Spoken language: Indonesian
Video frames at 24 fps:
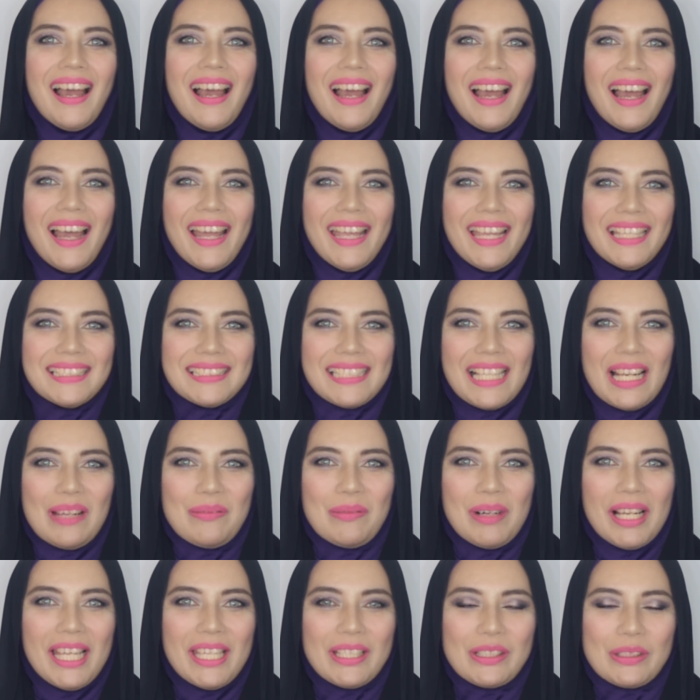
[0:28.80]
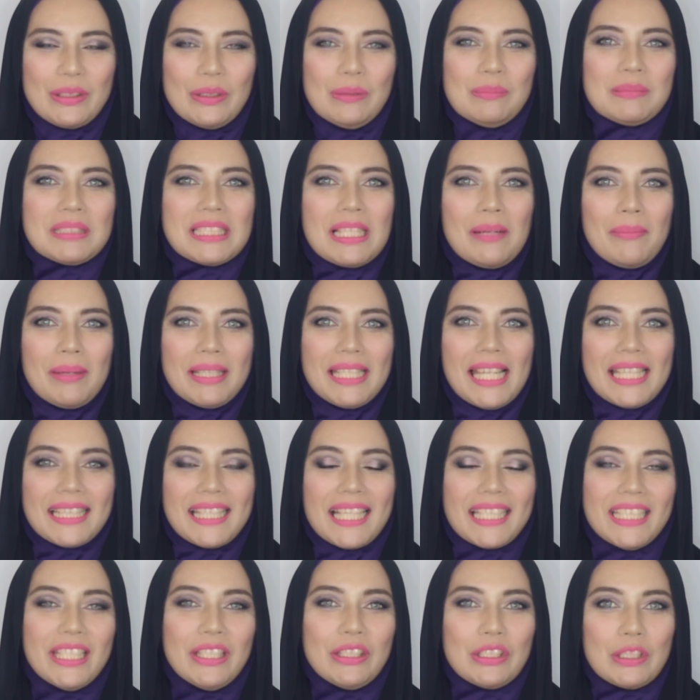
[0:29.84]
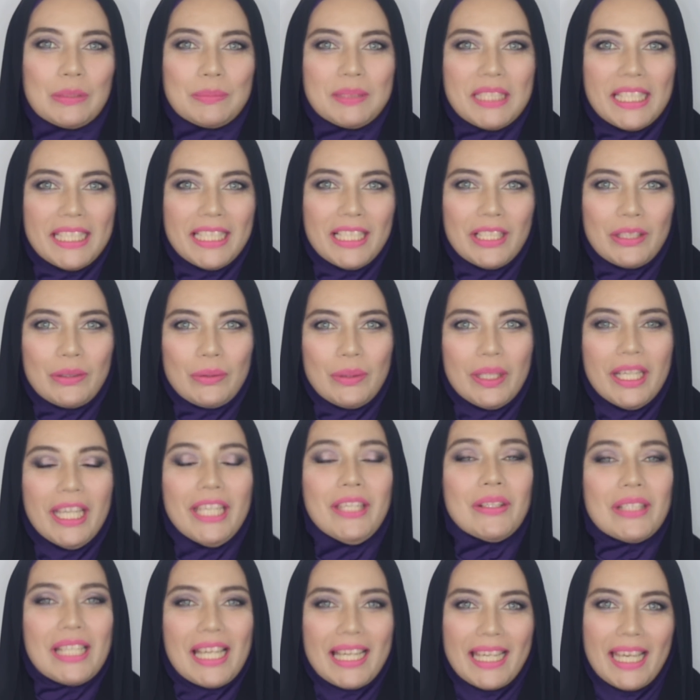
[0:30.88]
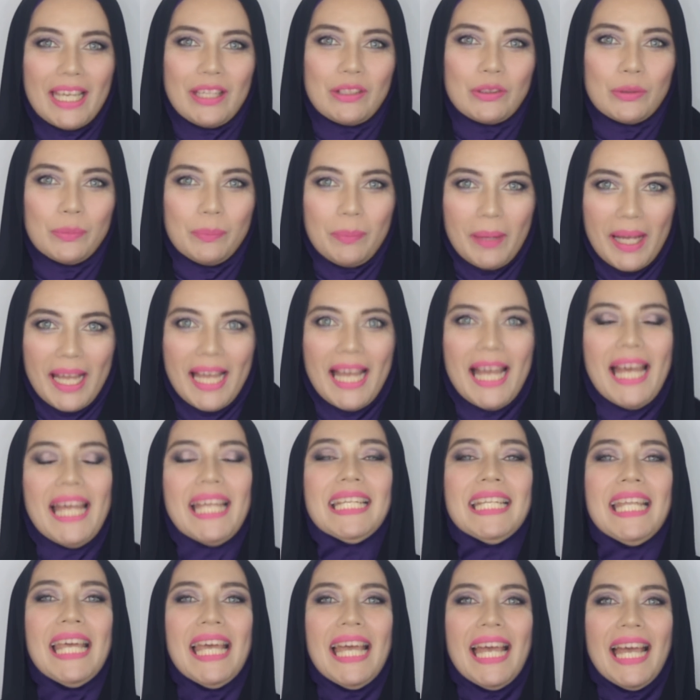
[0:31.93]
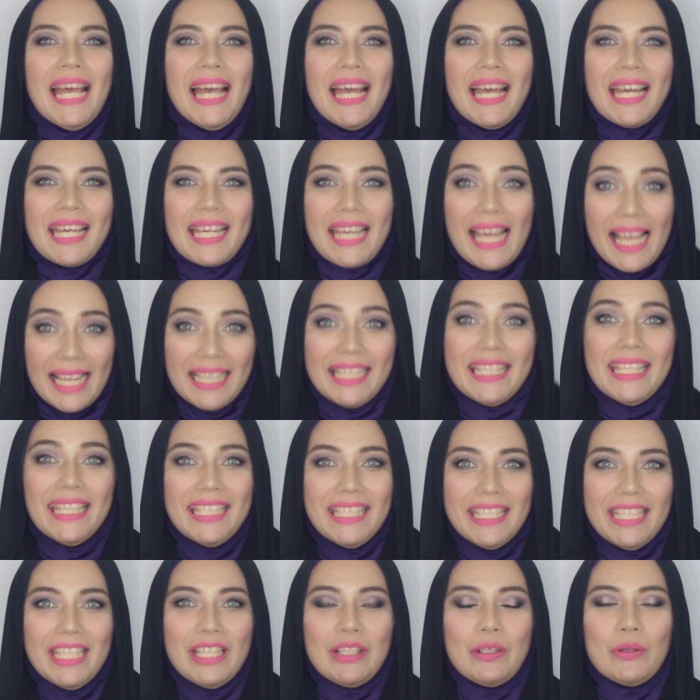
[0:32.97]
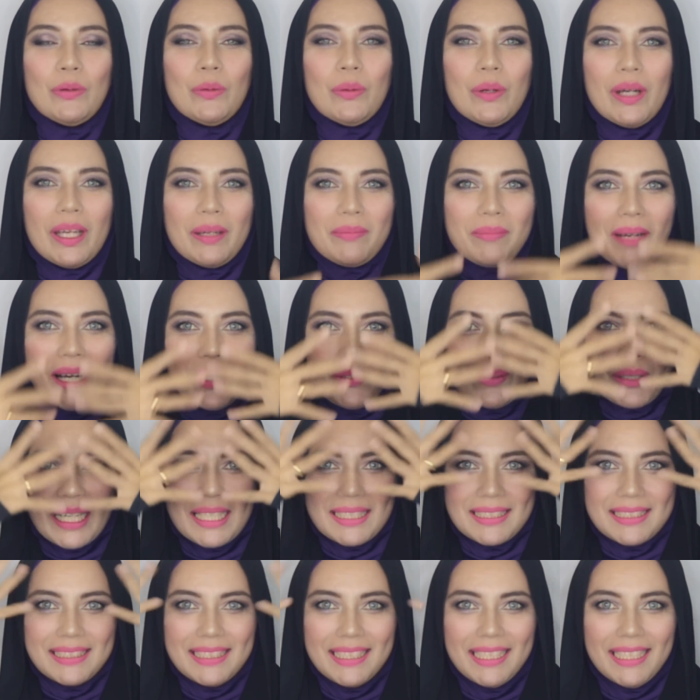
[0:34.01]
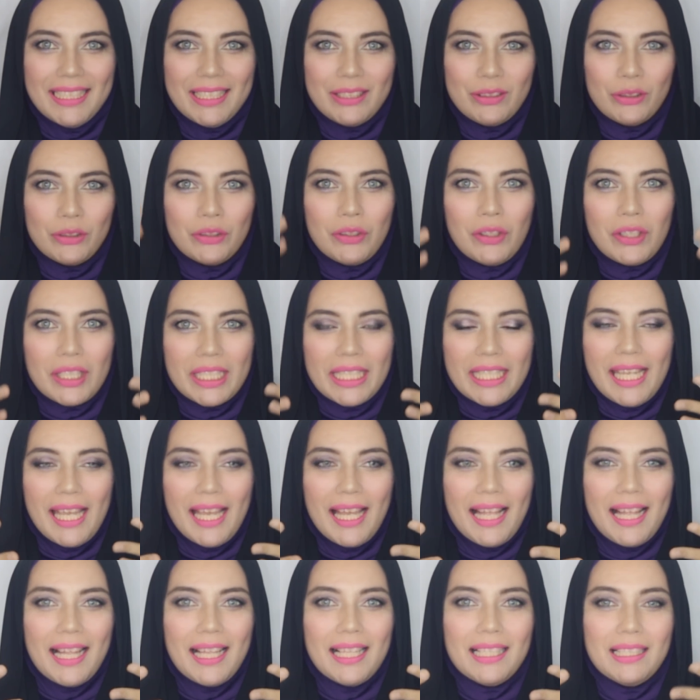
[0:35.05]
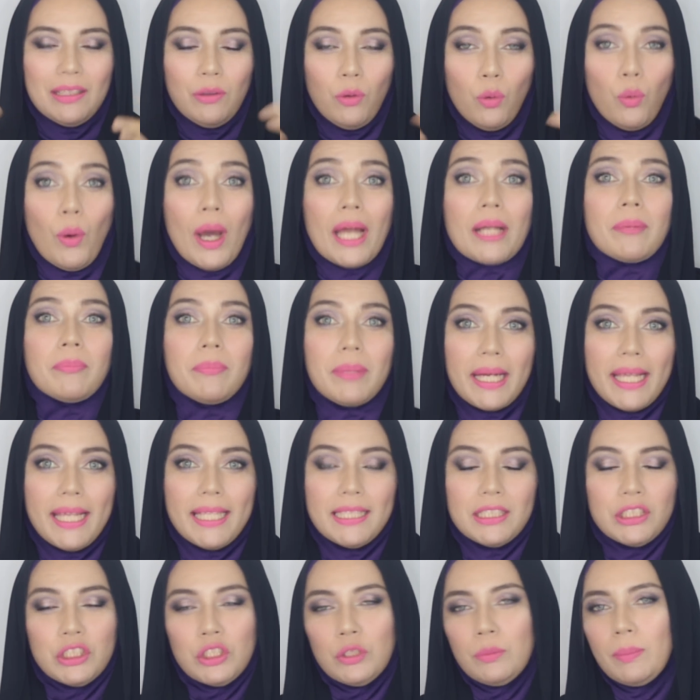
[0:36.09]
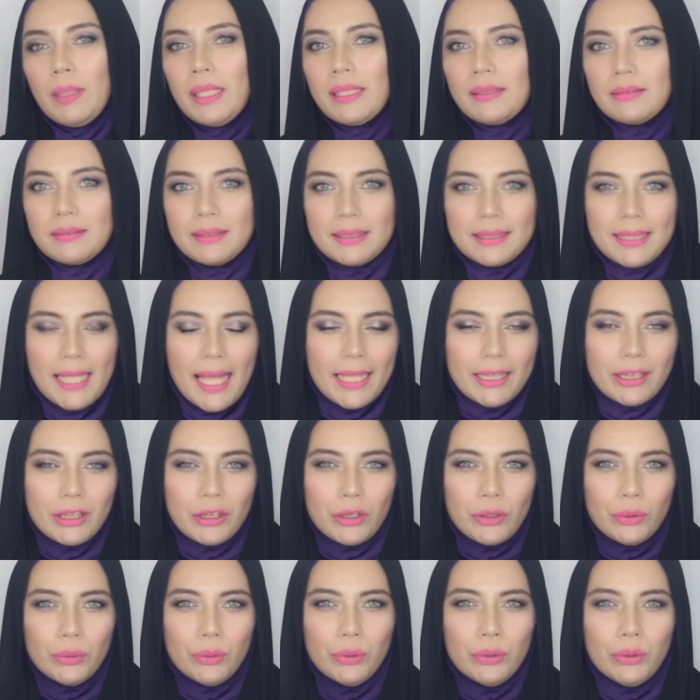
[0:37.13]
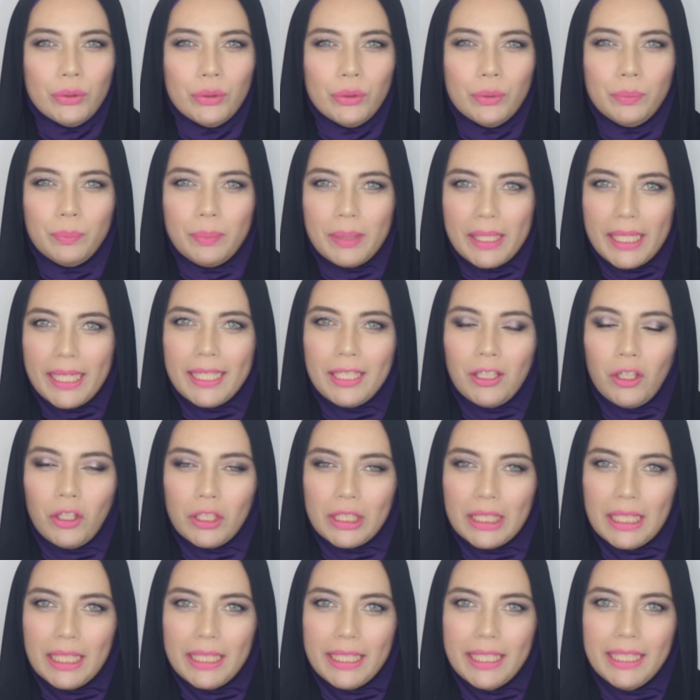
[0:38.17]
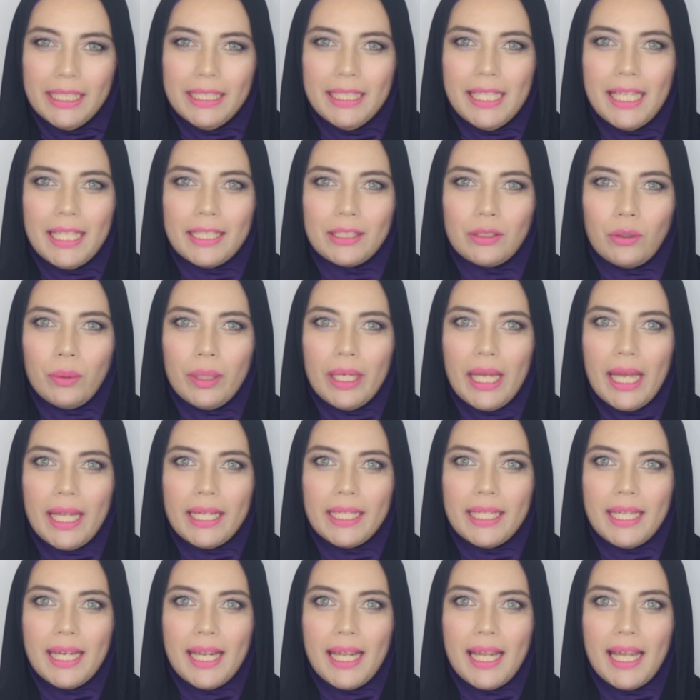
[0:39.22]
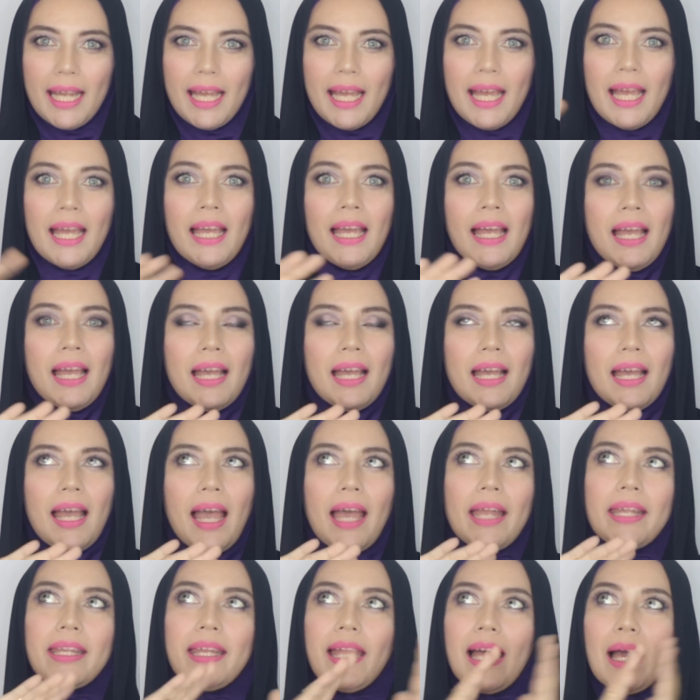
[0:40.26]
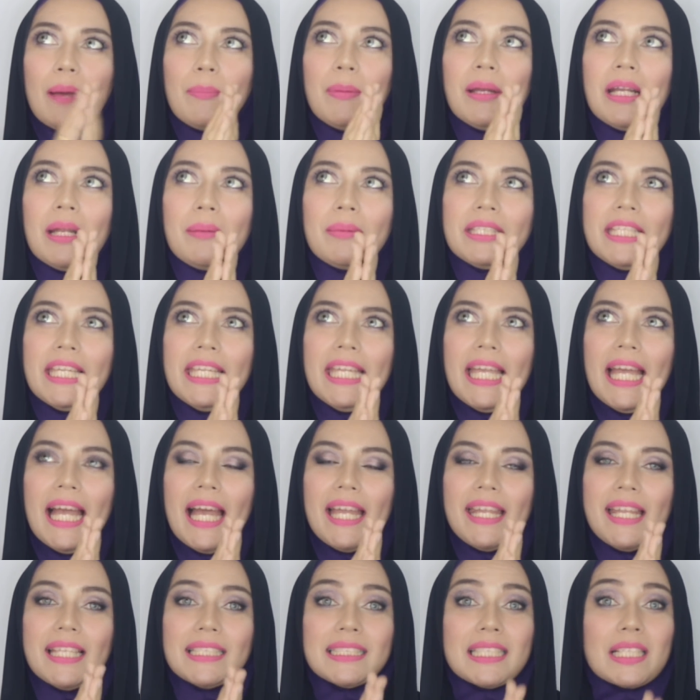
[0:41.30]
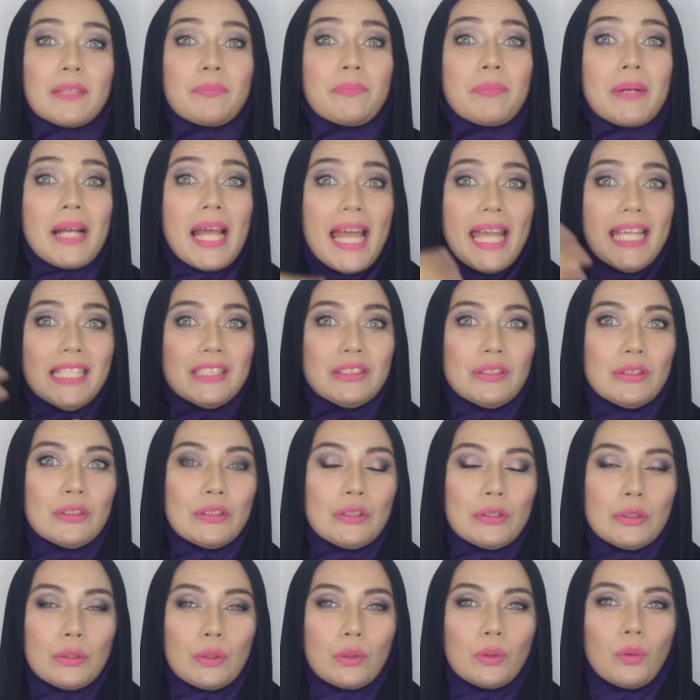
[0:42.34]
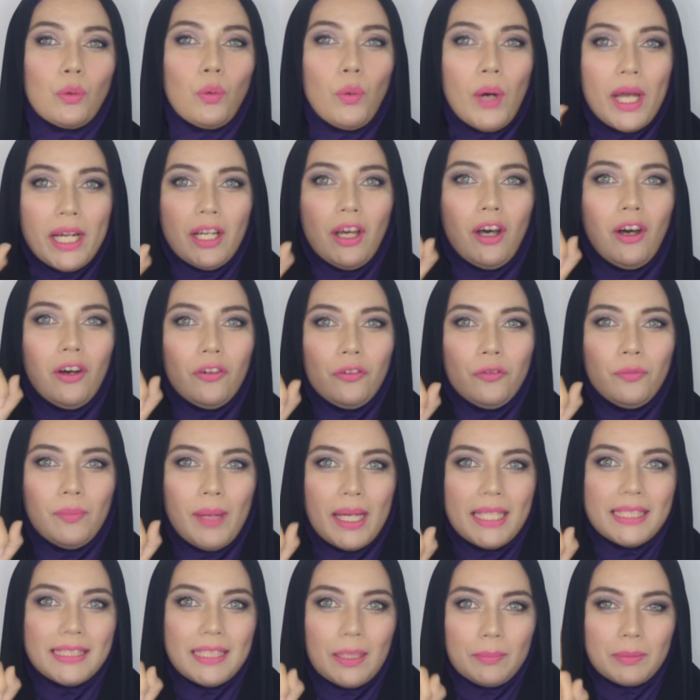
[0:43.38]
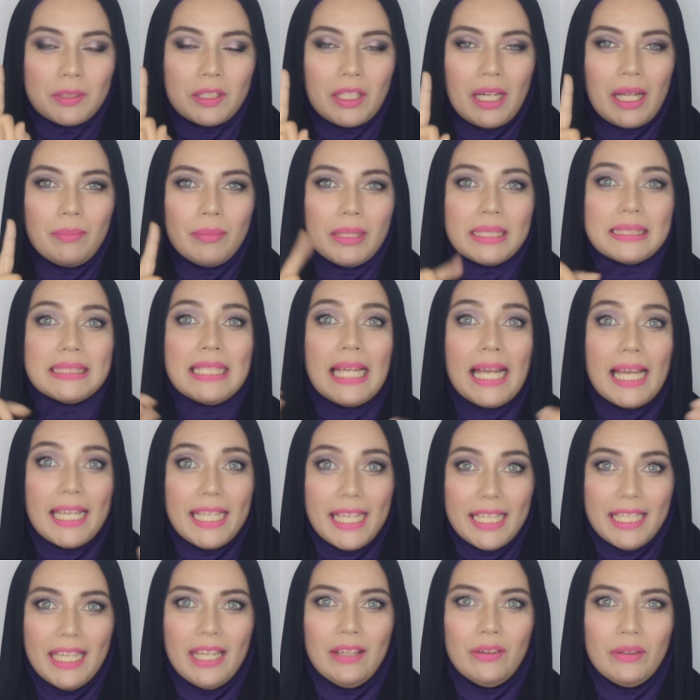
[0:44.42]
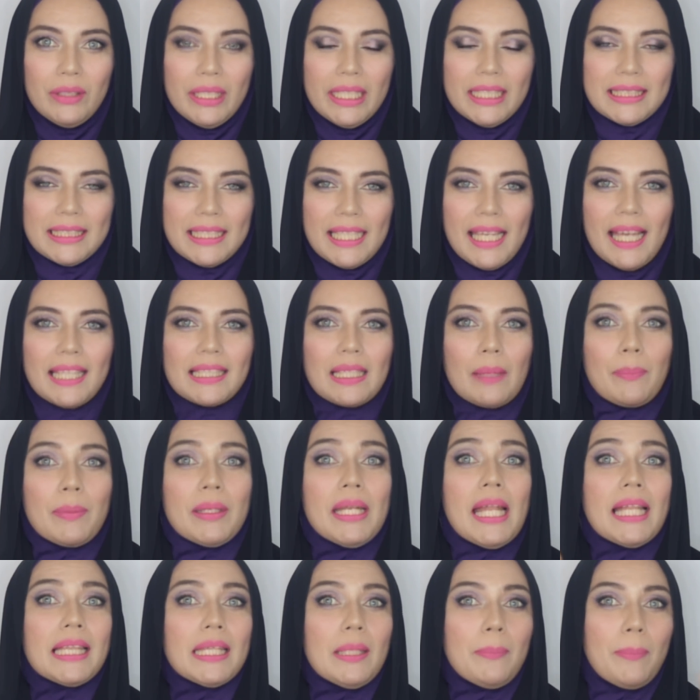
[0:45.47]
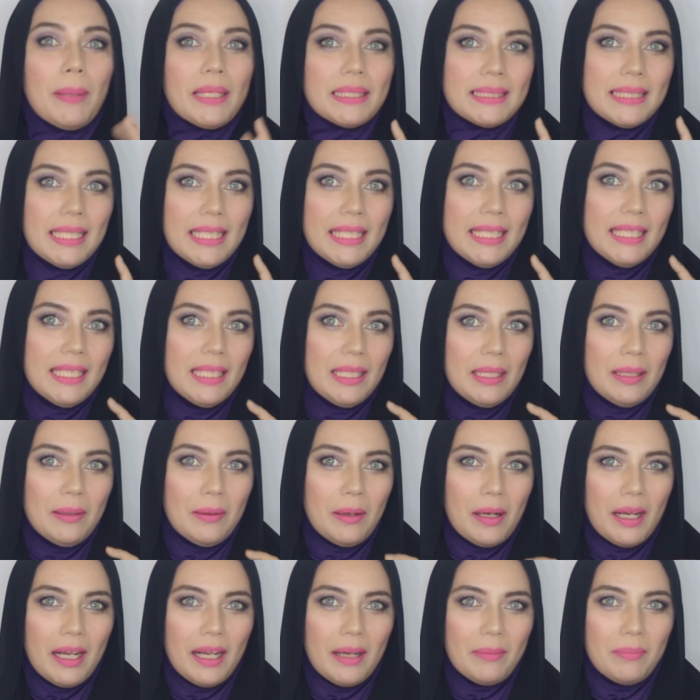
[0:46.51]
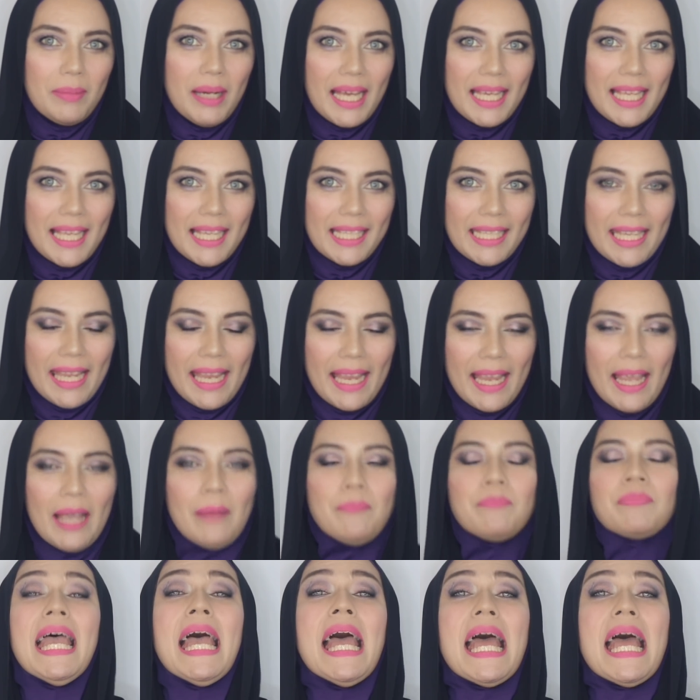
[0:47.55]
Hai Assalamualaikum, selamat datang di YouTube channel gue Yona Kairupan Kali ini gue mau kasih tutorial one brand, cuman satu brand only dan gue ada ada apa namanya ya, ada surprise untuk one of my subscribers yang ada di Indonesia, tapi nanti pas di uh, belakang ya.